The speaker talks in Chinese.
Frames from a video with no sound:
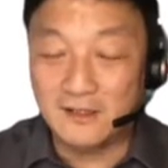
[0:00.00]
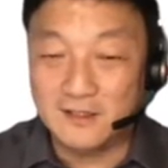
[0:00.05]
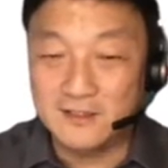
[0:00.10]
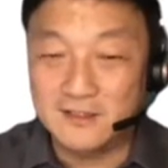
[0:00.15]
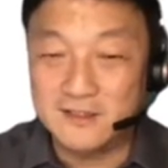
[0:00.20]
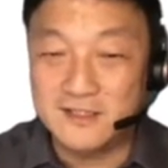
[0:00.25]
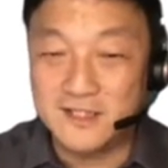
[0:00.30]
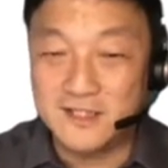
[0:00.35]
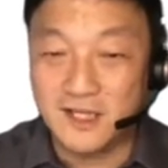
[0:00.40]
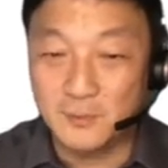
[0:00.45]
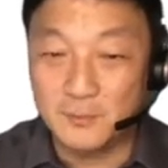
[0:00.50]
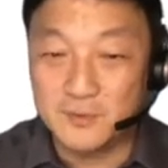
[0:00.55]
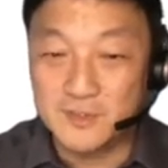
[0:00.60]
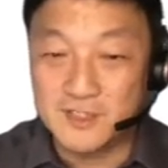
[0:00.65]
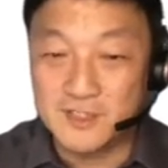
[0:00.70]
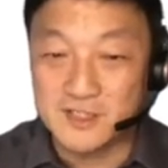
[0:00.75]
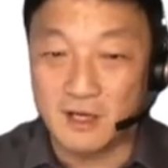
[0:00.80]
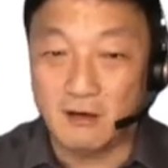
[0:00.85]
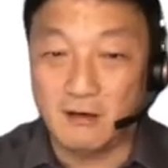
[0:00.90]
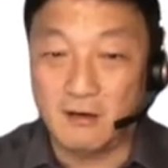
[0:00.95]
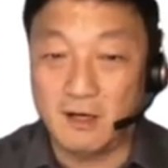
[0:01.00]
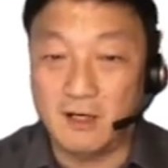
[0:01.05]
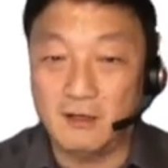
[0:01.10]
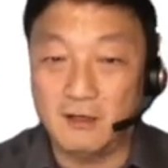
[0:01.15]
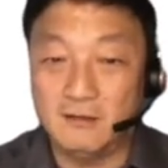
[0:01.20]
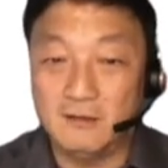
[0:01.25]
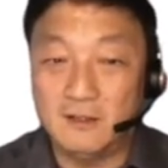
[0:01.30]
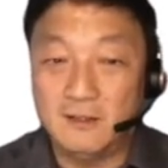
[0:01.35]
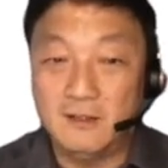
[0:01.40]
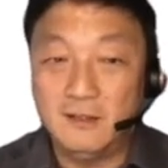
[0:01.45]
然跌了不少啊。
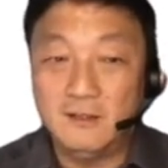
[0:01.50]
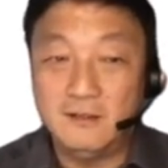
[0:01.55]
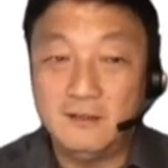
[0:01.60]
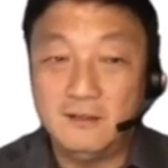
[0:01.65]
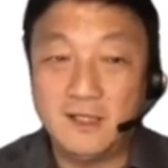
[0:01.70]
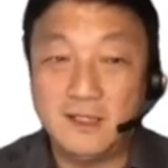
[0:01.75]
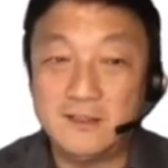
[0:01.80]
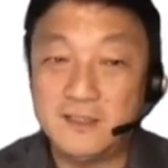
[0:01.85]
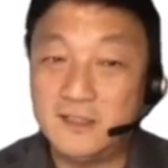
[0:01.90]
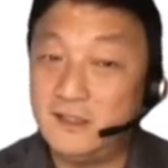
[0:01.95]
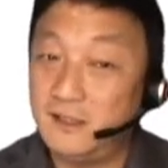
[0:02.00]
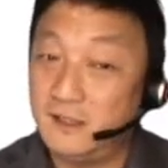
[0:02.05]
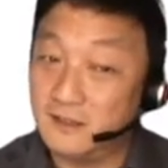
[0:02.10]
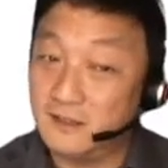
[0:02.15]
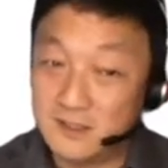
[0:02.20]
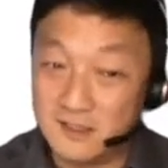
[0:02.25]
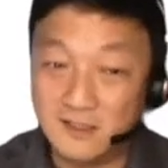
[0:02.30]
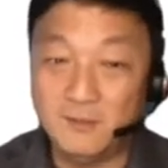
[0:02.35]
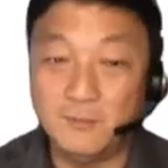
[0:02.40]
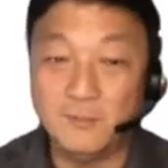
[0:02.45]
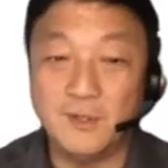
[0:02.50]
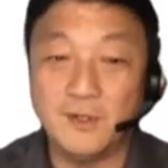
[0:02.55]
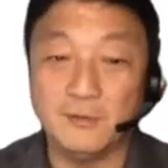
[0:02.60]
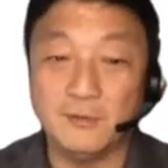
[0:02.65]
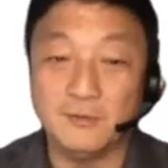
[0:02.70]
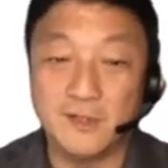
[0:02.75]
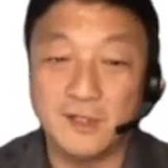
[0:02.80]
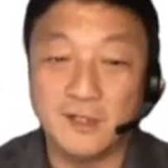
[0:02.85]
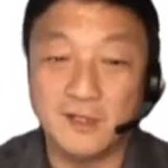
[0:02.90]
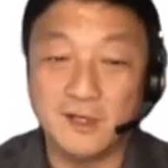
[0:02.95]
但今年真的没有
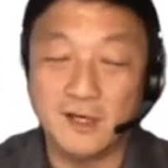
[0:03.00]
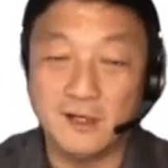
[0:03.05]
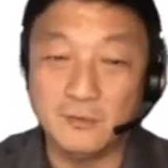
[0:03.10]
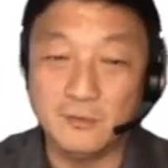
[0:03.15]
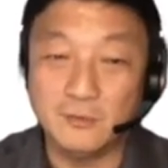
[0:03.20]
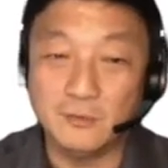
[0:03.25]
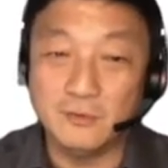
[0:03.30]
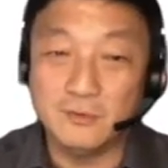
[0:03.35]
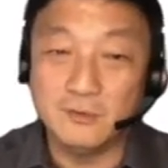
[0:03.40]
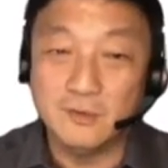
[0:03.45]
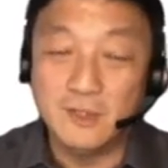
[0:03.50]
跌太多，